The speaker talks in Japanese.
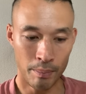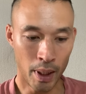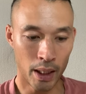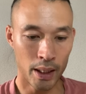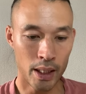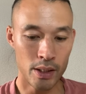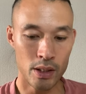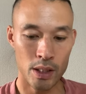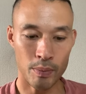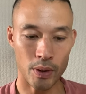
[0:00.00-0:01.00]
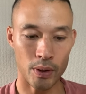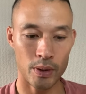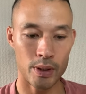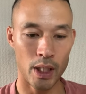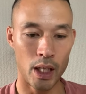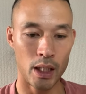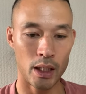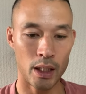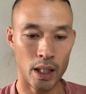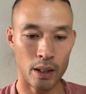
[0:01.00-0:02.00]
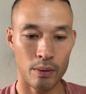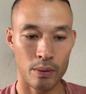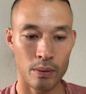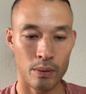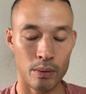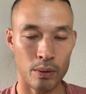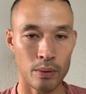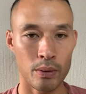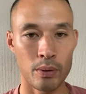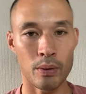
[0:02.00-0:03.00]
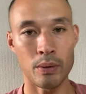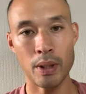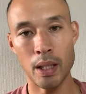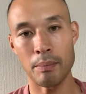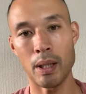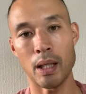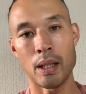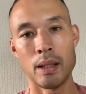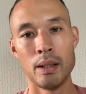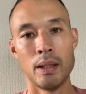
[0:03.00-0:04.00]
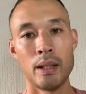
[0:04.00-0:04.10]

まあ必ずしも全員がこのような、まあ、